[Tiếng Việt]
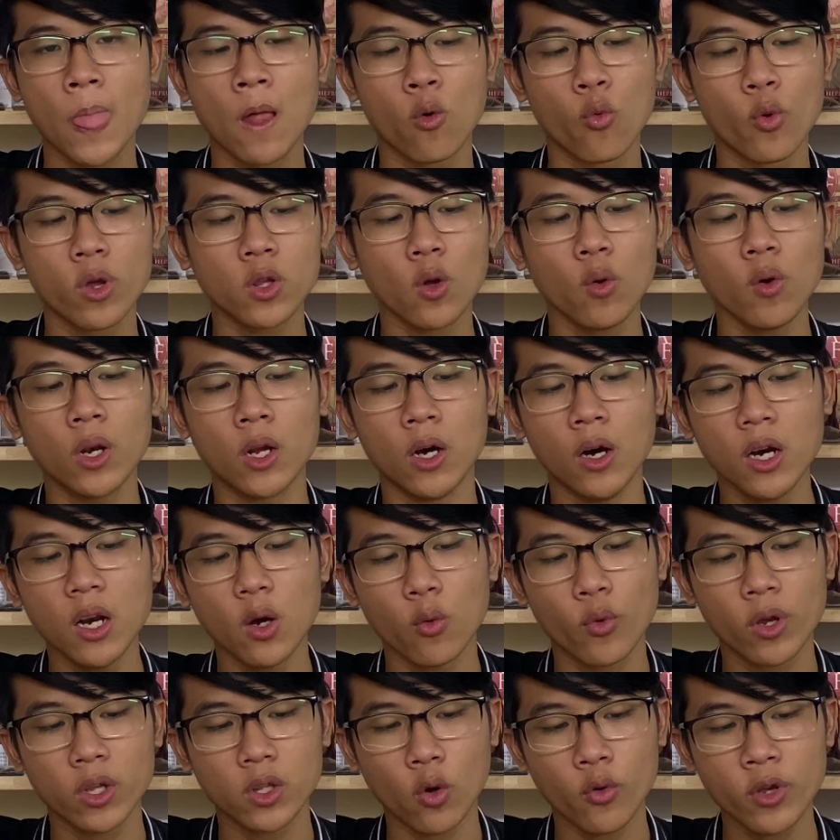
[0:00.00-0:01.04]
Nguyên tố lửa là
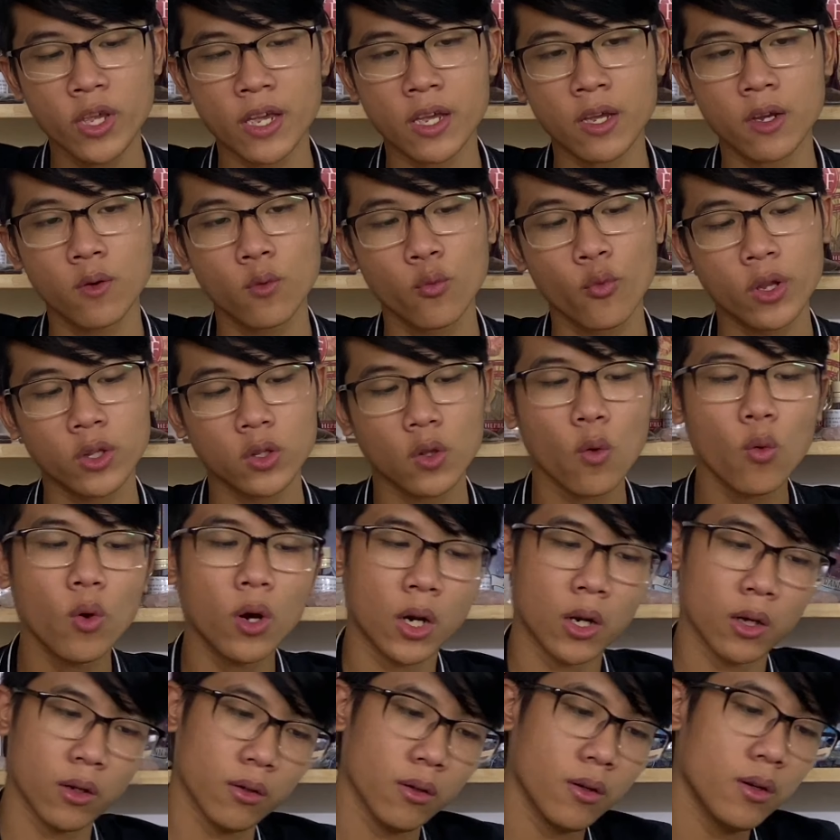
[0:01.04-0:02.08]
nguyên tố gì? Nguyên tố
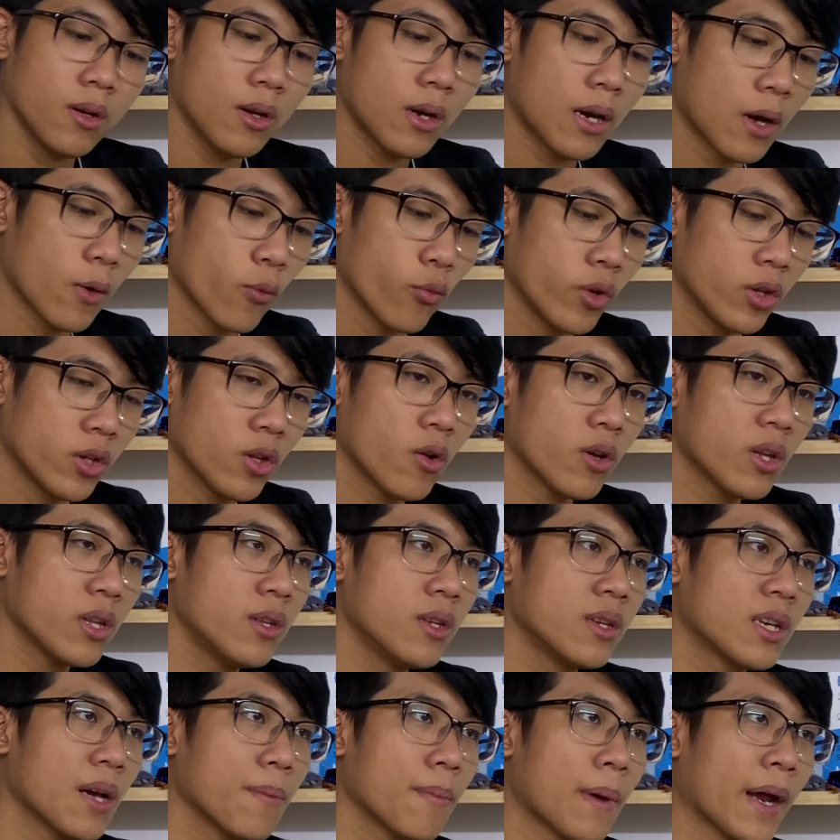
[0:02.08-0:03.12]
lửa là nguyên tố,
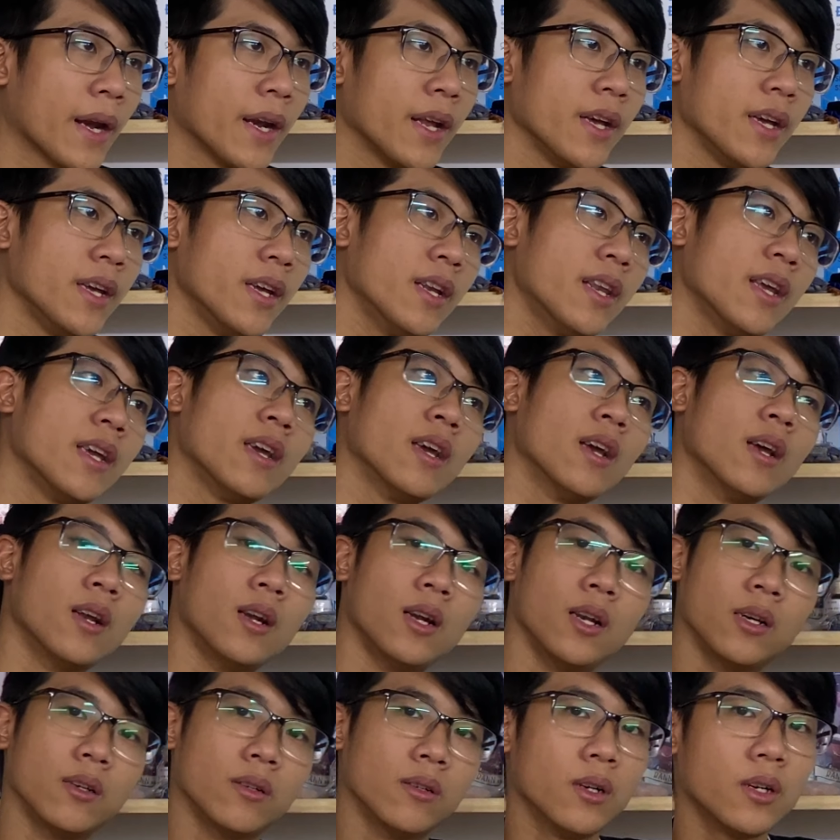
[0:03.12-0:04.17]
như các bạn để ý đi,
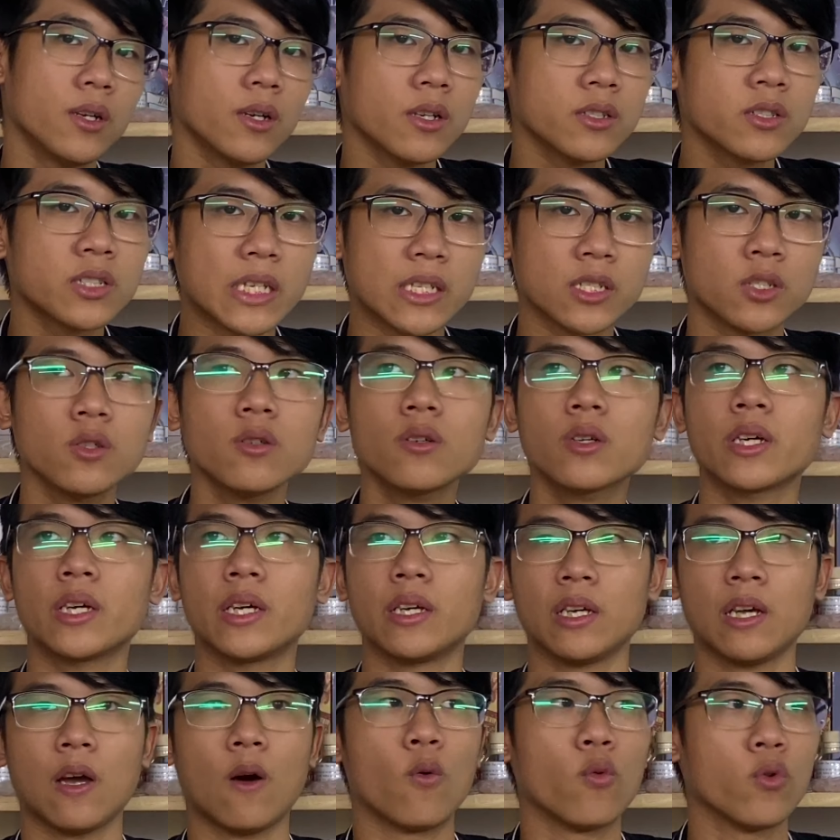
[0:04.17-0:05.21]
lửa nó sẽ xuất
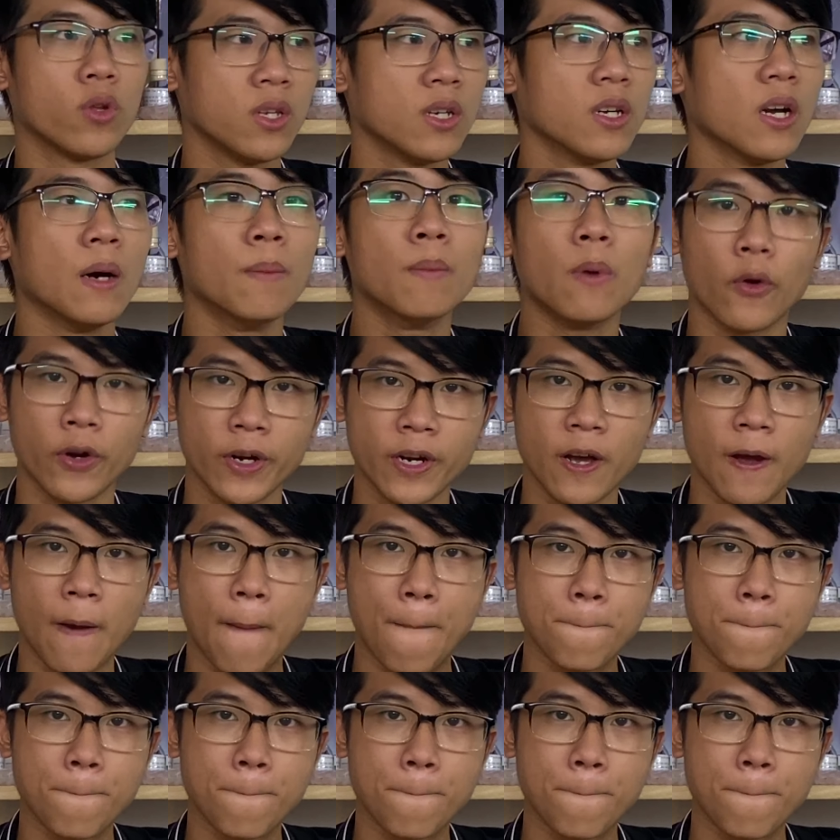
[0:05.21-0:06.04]
hiện hầu như ở mọi nơi,